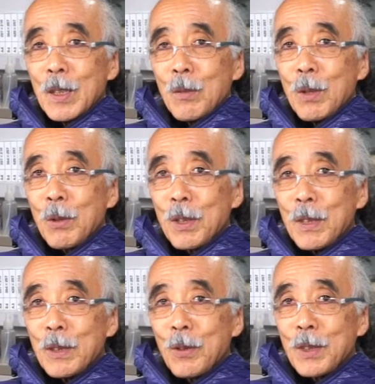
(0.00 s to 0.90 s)
まあこれ
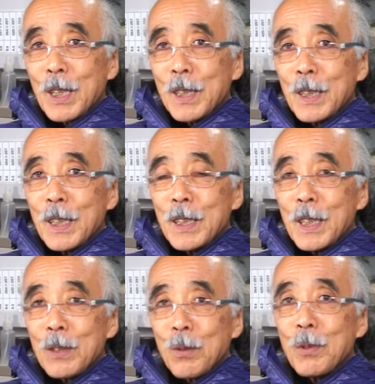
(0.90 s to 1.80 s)
銭湯に限ら
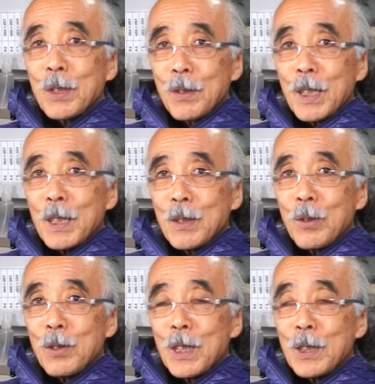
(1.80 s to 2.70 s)
ないと思うけどねど
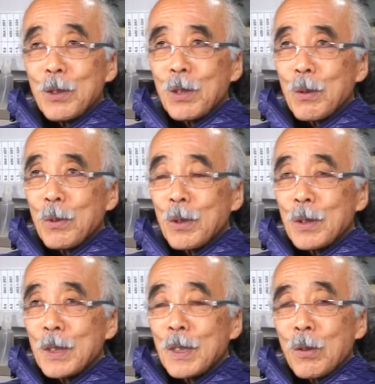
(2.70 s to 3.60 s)
んな授業でも
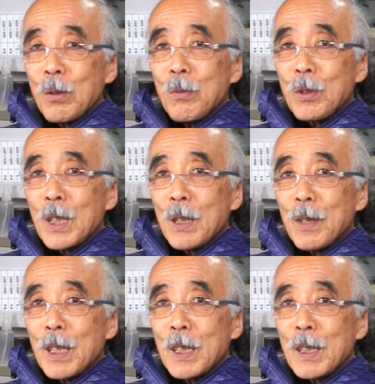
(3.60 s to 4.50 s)
この問題
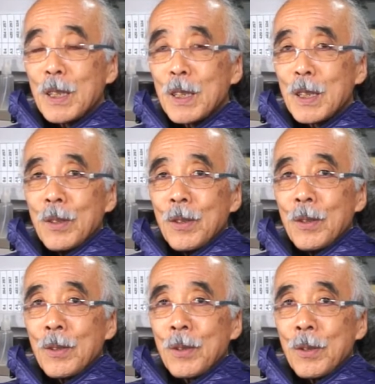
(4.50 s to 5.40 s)
は
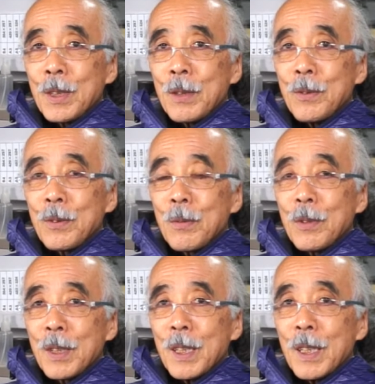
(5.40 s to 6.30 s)
起きてくると思
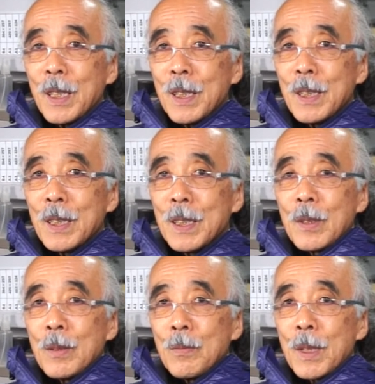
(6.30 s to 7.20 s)
うね。
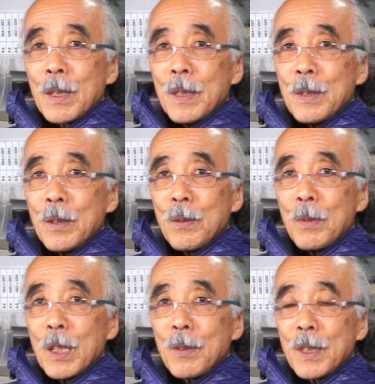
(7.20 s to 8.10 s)
まあ大抵の
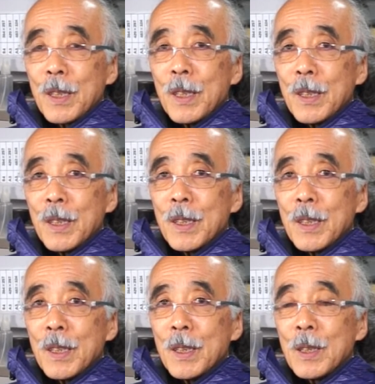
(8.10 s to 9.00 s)
場合はね、
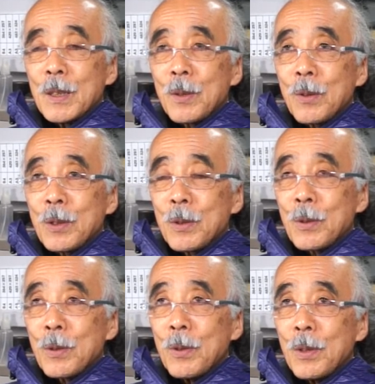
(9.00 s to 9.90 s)
えー、その仕
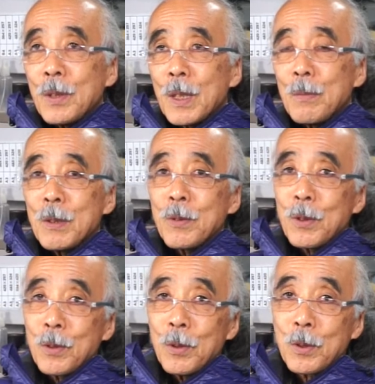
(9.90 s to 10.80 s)
事を辞めると
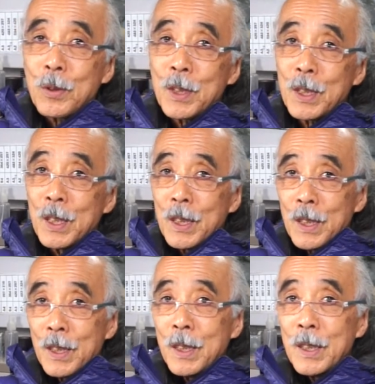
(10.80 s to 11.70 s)
いう方向に
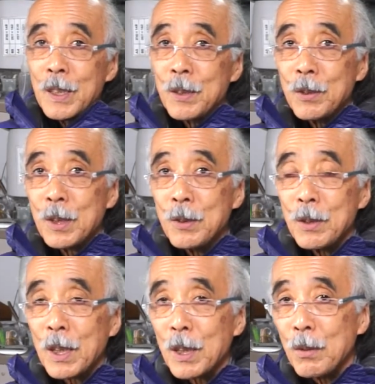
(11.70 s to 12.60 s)
行く行く
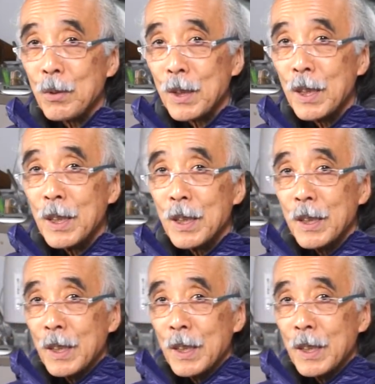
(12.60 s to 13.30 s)
んだけどもね